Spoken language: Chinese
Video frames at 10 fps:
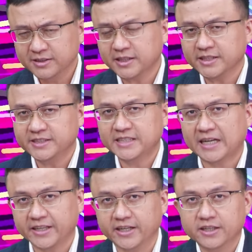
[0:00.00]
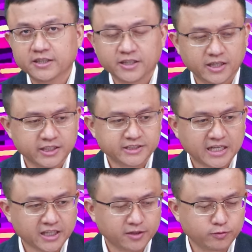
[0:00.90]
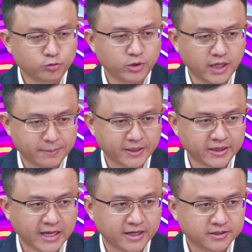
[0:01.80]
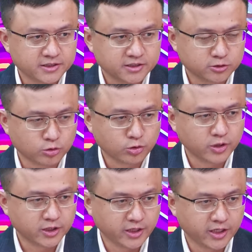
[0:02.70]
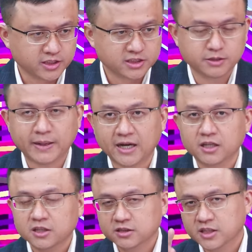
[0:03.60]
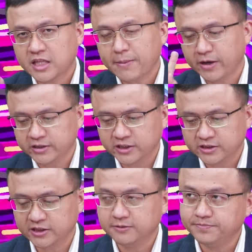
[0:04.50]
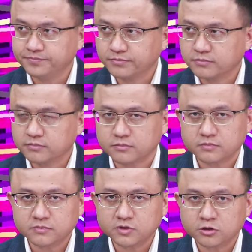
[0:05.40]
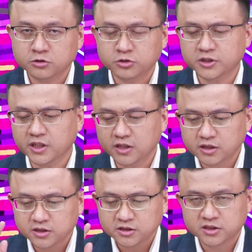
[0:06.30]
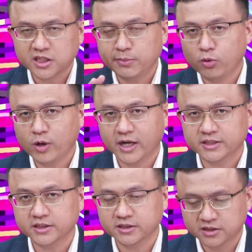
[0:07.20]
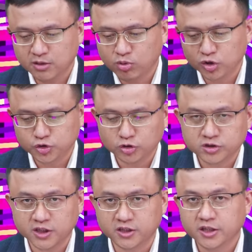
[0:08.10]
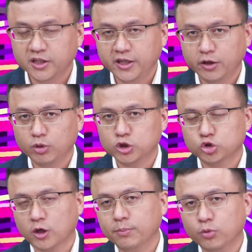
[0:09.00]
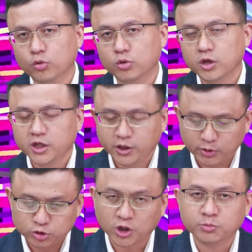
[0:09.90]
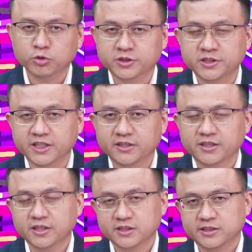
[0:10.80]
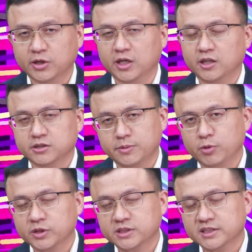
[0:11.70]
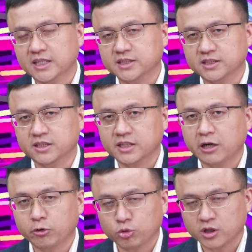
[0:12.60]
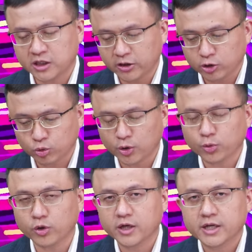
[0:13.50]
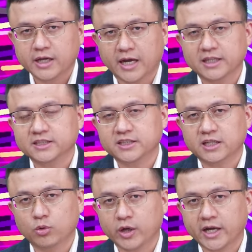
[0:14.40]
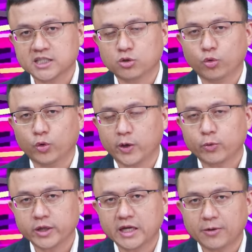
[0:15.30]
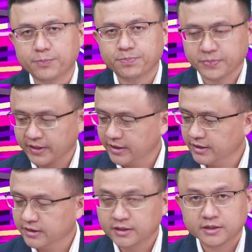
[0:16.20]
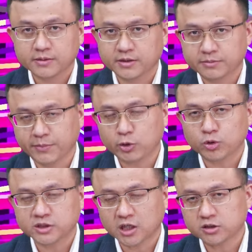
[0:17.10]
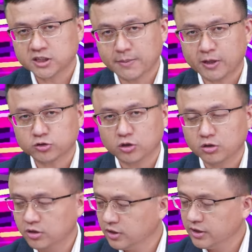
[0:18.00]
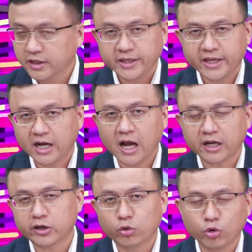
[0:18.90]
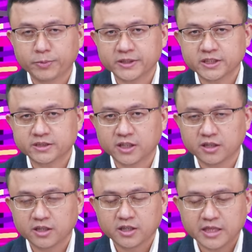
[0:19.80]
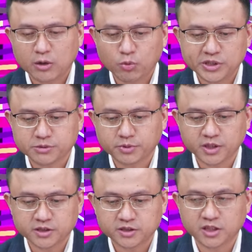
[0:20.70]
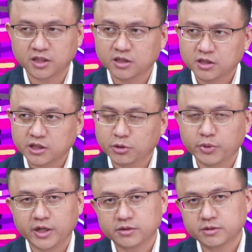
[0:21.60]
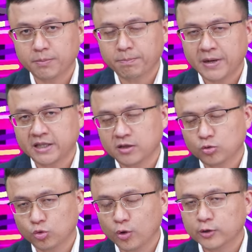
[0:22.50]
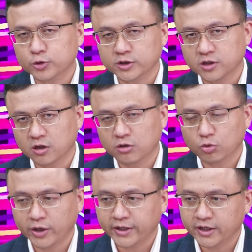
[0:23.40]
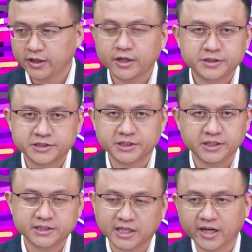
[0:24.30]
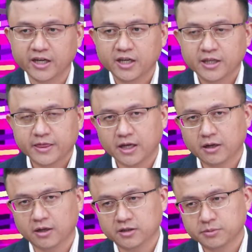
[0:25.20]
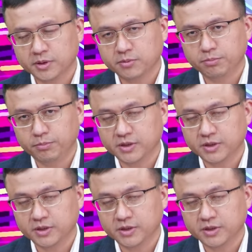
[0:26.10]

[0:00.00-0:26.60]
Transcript: 是呈现下跌的，而且下跌幅度呢还蛮大，总共呢跌了十趴。这代表一件事，就是呢这一波行情，这一波的修正，因为川普，因为川普事件。呃，这边会暂时告告一个段落，行情呢会开始回归到美股的超级财报周，央行的货币政策。那为什么呢？其实呢，因为呢这边拜登退选之后，换一个贺锦丽上来。那这边